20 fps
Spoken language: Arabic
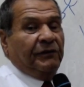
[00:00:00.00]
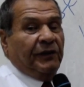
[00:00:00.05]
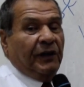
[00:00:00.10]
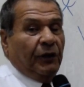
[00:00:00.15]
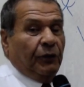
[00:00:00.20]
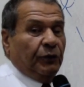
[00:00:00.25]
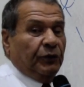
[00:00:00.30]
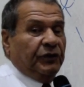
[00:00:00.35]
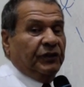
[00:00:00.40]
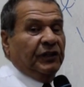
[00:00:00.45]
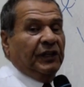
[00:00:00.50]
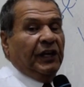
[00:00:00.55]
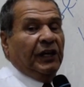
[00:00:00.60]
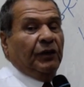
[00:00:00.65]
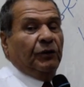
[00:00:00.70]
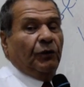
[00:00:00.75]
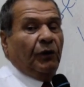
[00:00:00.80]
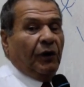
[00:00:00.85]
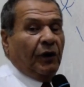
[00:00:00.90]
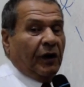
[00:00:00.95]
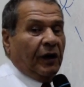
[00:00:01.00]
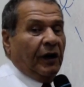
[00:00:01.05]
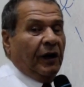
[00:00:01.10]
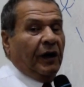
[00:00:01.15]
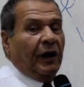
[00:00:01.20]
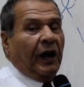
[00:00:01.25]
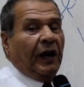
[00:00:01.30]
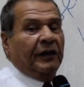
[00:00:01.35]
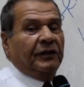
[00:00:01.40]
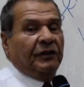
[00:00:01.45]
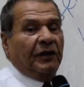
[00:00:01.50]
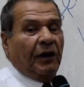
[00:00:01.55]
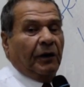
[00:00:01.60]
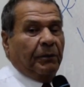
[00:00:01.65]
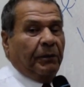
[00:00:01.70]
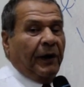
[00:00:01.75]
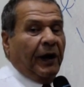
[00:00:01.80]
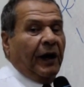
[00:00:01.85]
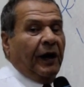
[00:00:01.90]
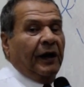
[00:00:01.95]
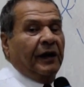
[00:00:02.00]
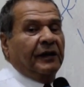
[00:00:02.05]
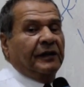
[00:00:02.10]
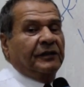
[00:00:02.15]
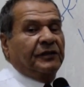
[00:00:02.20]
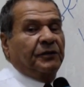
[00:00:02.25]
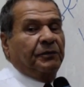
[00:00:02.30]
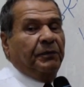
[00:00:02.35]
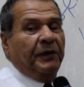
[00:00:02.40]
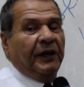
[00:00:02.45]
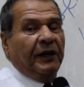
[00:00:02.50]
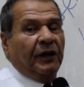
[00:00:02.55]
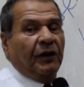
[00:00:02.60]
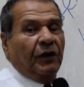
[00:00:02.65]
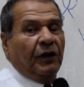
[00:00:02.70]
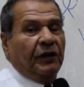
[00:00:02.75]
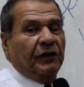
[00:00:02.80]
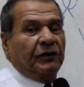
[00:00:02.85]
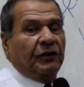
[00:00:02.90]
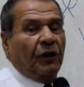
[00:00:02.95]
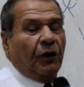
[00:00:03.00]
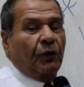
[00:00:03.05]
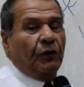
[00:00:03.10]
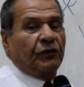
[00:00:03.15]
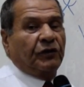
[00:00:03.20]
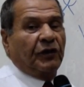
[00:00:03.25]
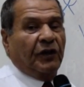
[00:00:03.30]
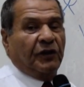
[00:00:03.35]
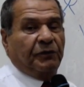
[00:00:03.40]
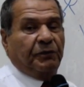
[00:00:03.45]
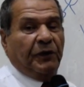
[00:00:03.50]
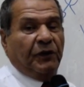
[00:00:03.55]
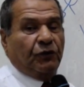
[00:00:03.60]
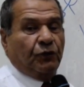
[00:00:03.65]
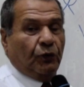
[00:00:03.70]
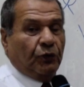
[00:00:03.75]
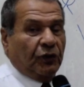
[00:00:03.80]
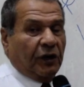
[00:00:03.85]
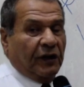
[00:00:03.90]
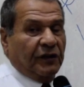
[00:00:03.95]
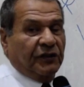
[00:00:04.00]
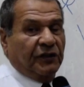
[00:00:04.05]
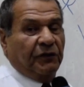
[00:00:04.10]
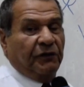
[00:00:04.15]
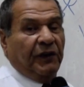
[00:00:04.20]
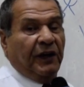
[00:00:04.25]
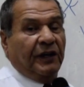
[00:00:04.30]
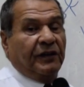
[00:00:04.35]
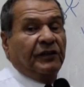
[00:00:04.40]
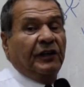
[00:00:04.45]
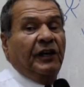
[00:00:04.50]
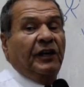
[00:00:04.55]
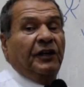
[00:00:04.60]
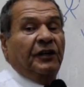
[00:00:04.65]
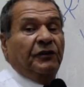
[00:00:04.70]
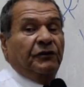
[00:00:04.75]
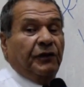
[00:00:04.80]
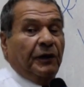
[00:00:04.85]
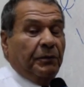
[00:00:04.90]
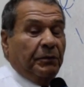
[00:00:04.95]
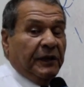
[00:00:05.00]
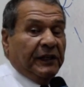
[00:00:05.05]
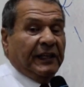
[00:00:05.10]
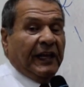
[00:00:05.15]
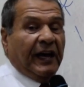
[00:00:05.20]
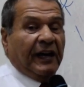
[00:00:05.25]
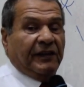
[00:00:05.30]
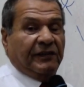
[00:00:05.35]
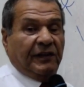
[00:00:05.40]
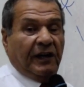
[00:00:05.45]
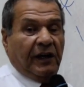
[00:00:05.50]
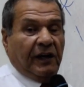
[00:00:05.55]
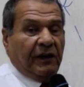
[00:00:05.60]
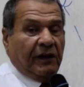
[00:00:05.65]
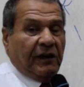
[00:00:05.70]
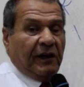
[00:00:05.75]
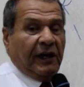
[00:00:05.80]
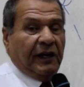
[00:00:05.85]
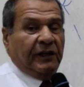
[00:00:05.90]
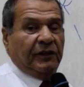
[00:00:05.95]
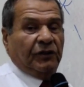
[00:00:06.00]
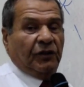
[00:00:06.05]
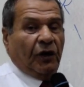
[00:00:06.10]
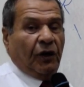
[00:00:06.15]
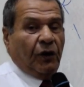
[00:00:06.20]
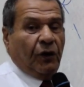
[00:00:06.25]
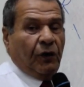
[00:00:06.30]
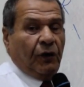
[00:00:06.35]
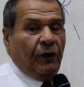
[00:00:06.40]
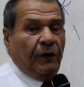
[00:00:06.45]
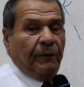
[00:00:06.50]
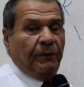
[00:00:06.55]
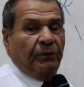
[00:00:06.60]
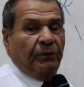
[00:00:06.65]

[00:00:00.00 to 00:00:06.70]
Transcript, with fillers: فلو اثنين ولا عند اربعه سبيس انتركوستال سبيس وترانسفيرس في الميد اكزيلري لاين ده اهو